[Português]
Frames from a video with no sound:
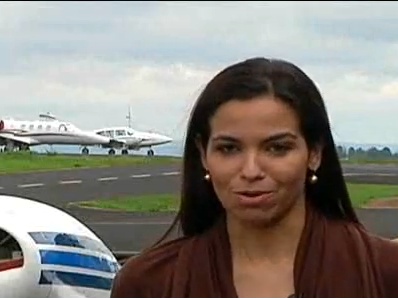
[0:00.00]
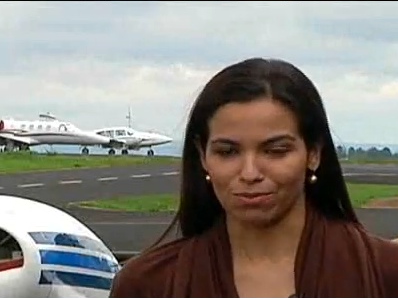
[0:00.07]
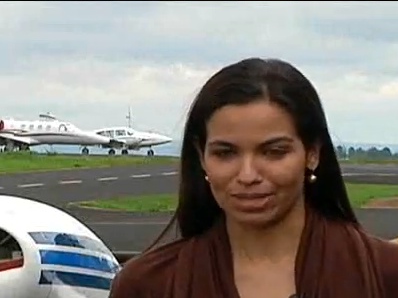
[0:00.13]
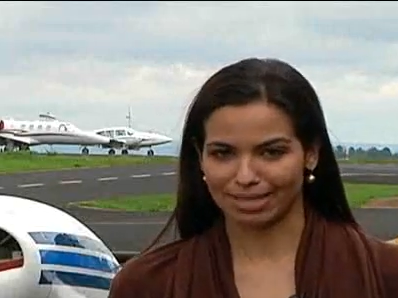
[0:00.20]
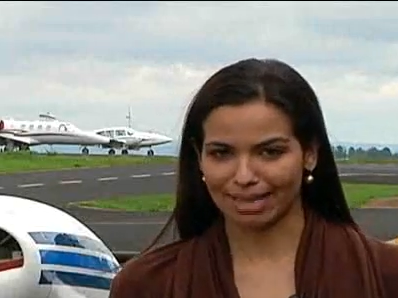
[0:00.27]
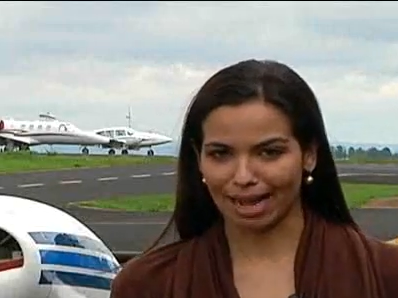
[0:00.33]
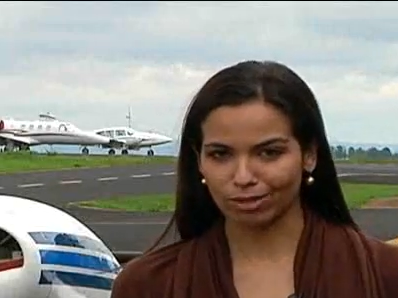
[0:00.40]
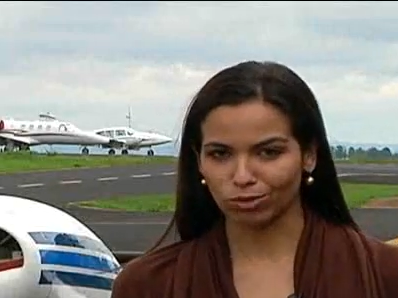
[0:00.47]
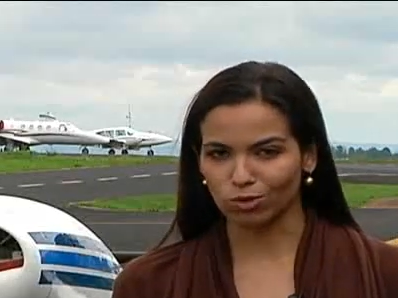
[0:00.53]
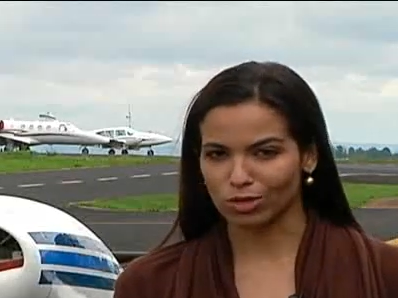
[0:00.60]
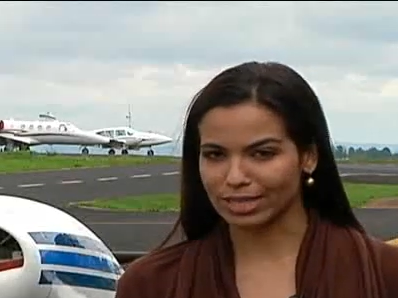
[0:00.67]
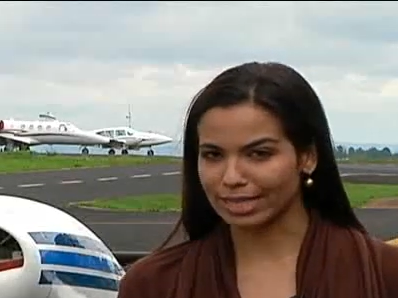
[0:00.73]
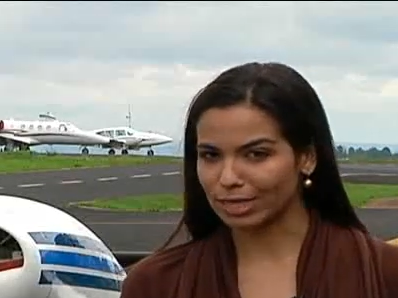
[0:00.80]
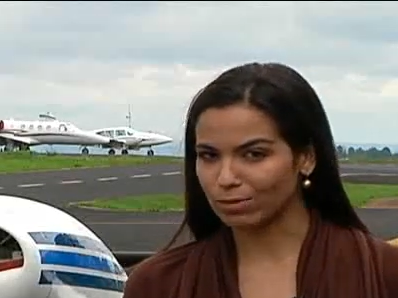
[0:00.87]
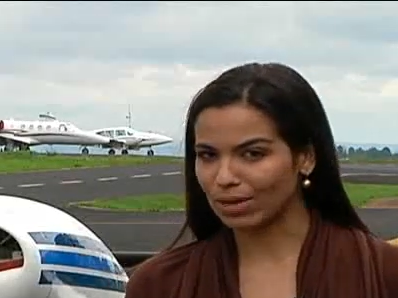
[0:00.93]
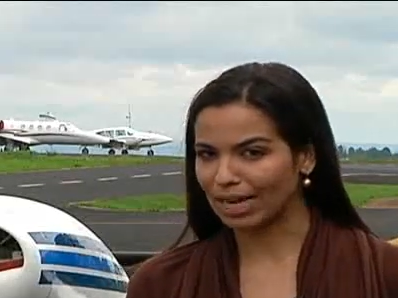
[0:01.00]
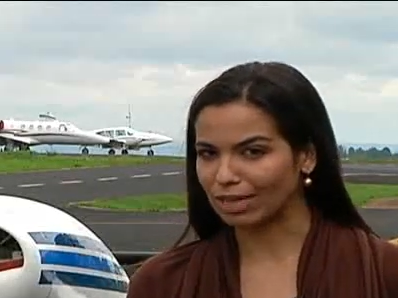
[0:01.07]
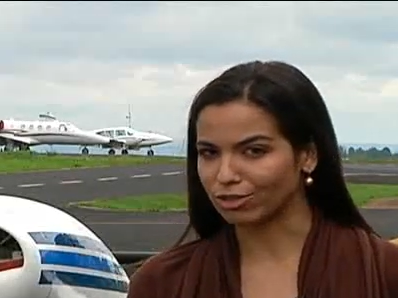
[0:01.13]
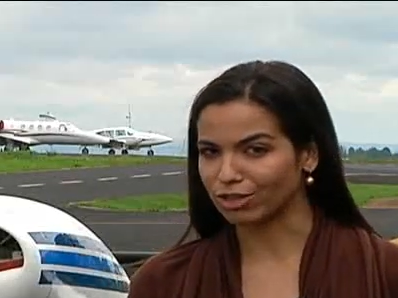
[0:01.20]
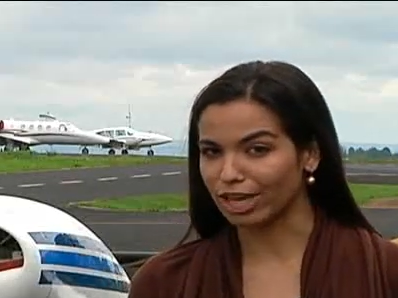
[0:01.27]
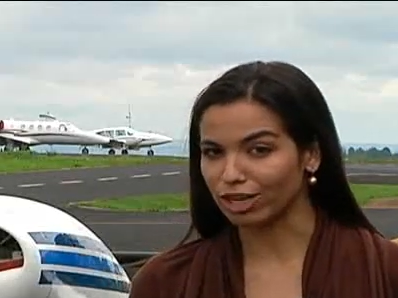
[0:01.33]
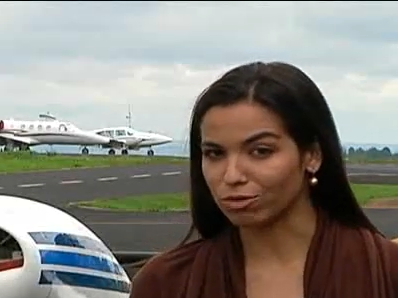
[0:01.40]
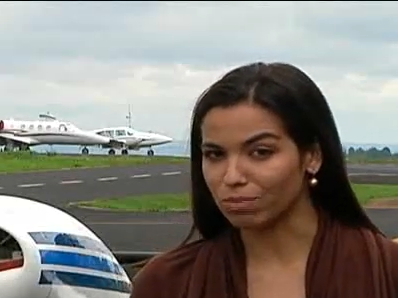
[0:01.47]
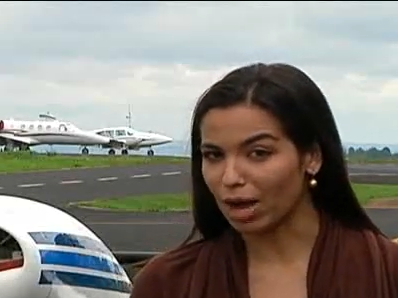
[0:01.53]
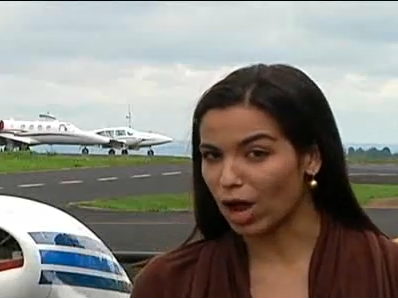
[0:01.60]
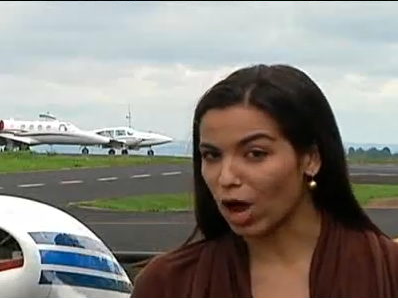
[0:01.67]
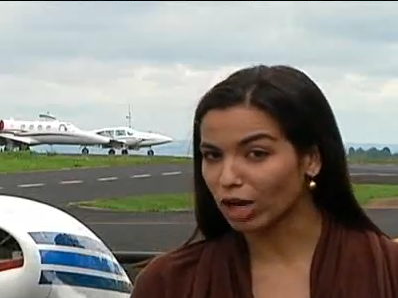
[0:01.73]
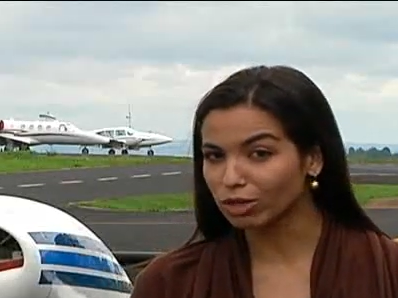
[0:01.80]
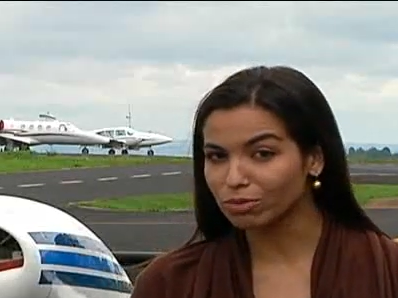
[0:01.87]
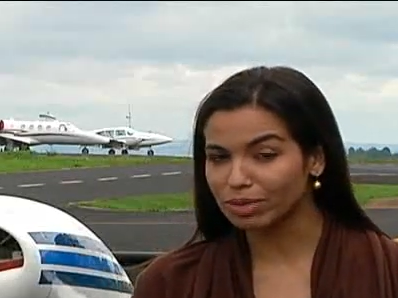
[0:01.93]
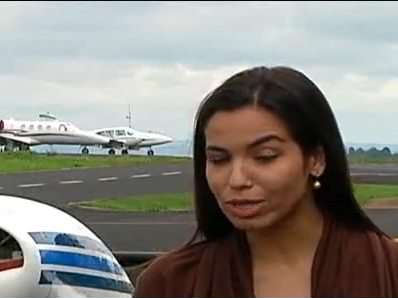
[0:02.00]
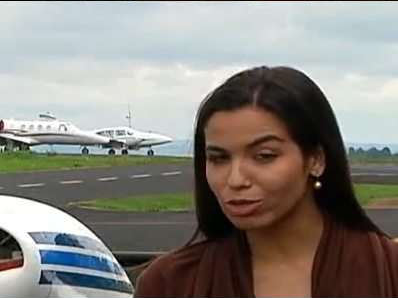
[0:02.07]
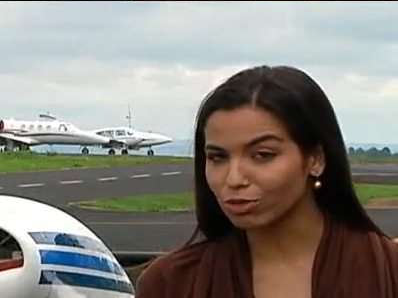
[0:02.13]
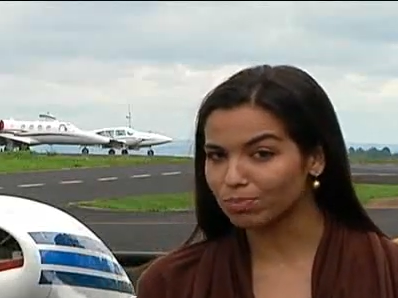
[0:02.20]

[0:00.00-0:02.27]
O Estado conseguiu eleger o maior número